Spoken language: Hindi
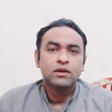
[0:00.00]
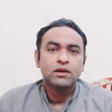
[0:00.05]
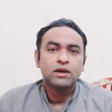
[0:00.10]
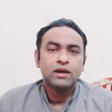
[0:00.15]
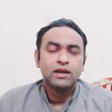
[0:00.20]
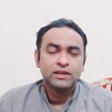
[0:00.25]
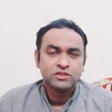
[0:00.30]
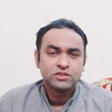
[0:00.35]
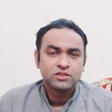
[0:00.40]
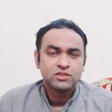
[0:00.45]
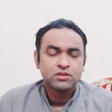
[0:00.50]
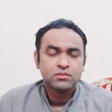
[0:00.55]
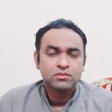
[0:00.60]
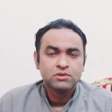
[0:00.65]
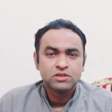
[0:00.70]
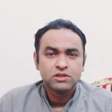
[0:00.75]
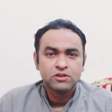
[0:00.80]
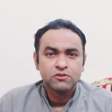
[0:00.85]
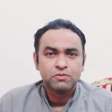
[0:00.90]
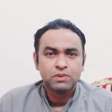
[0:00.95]
इलेक्शन
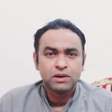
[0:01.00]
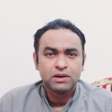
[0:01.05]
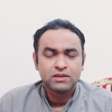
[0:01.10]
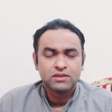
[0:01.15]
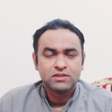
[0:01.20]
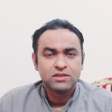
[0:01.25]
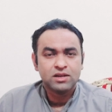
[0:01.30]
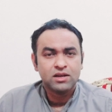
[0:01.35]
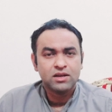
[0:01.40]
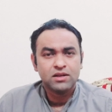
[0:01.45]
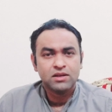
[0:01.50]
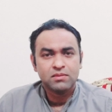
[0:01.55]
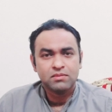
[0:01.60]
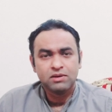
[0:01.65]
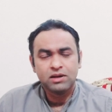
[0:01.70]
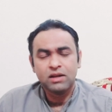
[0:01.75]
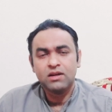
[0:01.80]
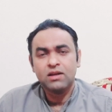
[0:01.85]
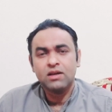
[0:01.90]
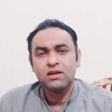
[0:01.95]
कमीशन ऑफ पाकिस्तान
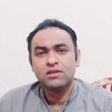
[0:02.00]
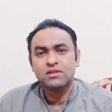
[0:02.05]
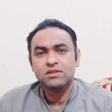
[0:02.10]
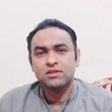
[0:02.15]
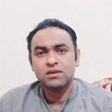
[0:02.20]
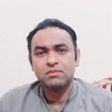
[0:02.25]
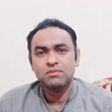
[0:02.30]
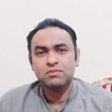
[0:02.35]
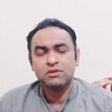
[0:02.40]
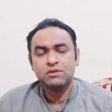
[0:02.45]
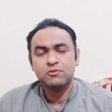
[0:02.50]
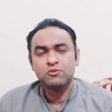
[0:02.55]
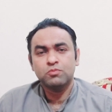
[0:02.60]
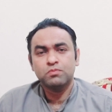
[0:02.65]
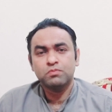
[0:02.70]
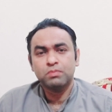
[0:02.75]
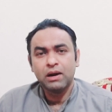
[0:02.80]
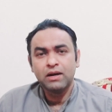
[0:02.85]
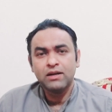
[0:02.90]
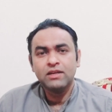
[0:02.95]
इमरान खान साहब से
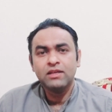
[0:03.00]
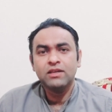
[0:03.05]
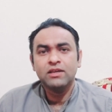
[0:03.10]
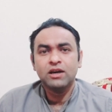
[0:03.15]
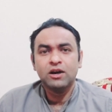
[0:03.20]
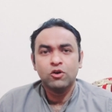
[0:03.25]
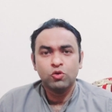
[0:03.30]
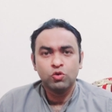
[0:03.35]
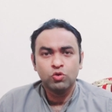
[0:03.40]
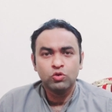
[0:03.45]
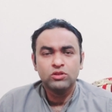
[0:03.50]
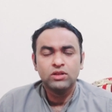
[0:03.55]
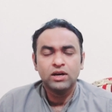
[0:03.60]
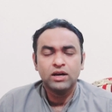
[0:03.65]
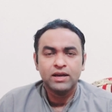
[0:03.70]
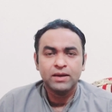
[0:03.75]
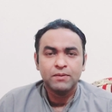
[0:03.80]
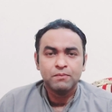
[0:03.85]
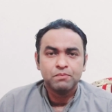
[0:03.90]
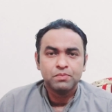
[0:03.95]
जो पार्टी का अहदा
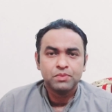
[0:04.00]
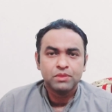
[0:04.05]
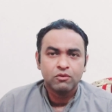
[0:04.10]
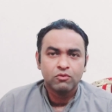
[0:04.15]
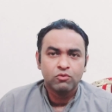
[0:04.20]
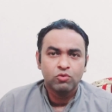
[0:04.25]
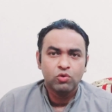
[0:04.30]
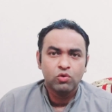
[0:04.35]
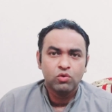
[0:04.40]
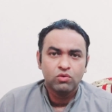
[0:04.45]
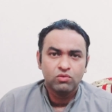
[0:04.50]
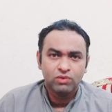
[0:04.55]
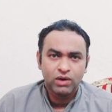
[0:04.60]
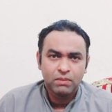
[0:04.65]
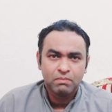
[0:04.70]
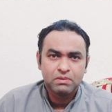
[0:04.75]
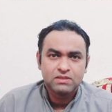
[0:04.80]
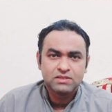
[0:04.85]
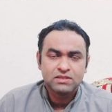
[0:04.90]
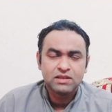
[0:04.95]
है वो
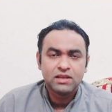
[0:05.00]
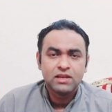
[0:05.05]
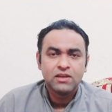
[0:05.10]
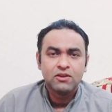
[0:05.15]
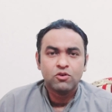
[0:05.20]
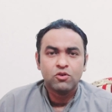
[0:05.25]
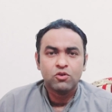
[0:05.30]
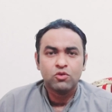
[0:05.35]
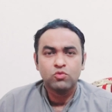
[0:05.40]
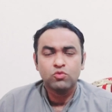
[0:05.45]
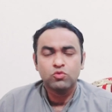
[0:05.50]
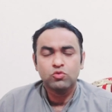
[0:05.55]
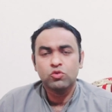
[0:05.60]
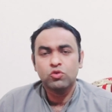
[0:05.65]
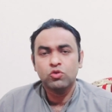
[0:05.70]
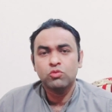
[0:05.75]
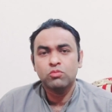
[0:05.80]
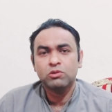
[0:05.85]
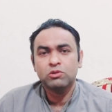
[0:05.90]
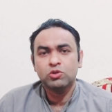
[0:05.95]
वापस ले और
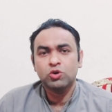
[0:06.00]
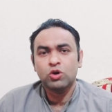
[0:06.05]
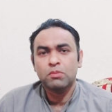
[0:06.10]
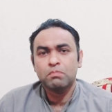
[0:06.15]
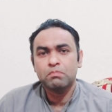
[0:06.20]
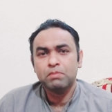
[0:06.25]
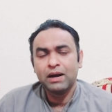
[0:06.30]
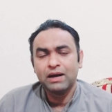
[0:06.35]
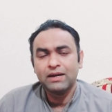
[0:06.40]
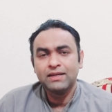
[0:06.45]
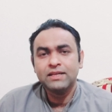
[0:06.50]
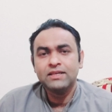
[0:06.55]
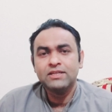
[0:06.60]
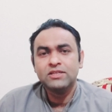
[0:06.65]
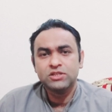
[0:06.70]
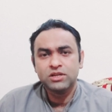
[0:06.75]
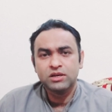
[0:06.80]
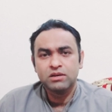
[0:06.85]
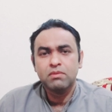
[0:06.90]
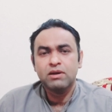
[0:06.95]
उनको बतौर पार्टी
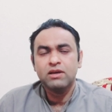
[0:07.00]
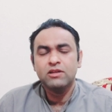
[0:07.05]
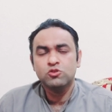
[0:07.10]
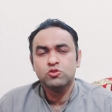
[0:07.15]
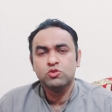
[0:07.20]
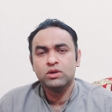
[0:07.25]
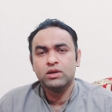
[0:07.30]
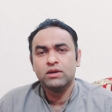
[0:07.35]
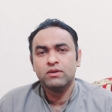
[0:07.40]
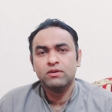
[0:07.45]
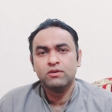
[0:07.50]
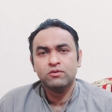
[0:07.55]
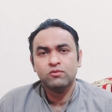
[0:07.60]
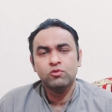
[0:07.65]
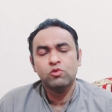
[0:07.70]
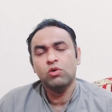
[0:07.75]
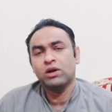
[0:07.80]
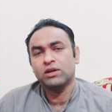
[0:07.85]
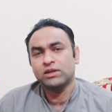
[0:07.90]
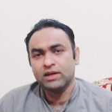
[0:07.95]
चेयरमैन जो है
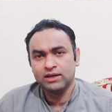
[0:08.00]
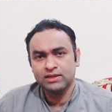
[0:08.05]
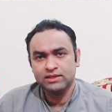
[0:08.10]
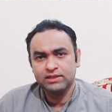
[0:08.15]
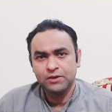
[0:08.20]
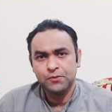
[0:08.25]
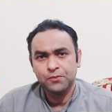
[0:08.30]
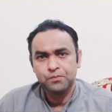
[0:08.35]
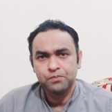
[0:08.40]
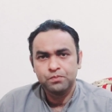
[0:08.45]
वो हटा दे